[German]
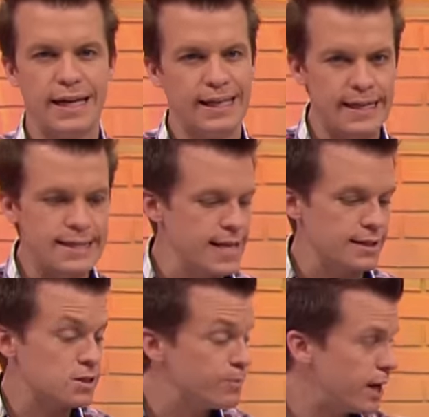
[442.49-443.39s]
In
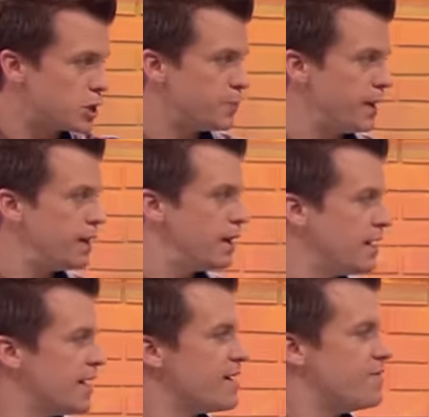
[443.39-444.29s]
Island zum Beispiel
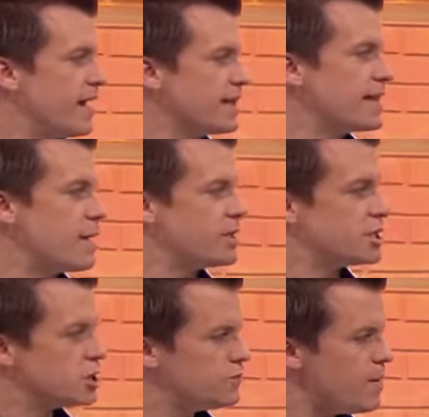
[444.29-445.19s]
werden damit
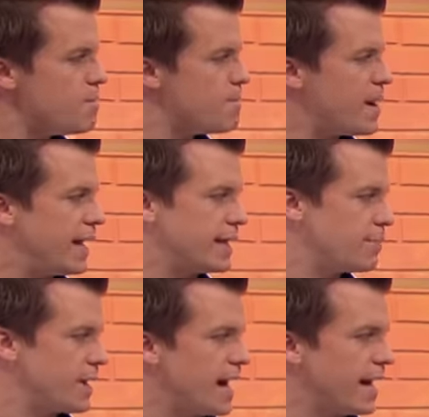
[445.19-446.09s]
Schwimmbäder
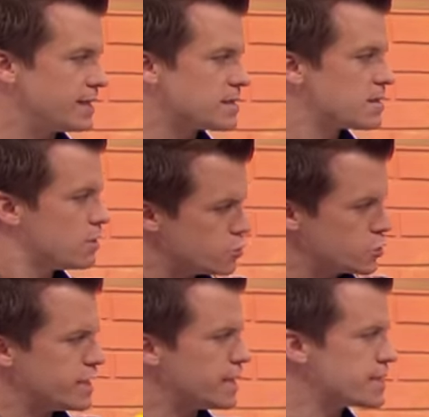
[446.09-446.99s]
beheizt. So
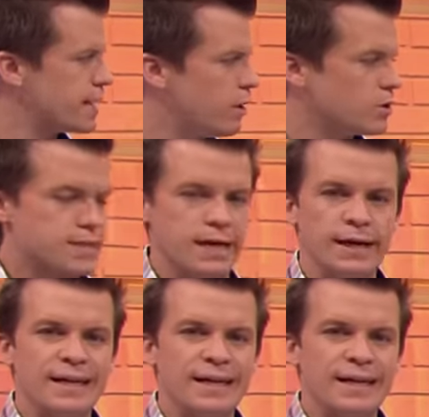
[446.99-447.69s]
sieht das dann aus.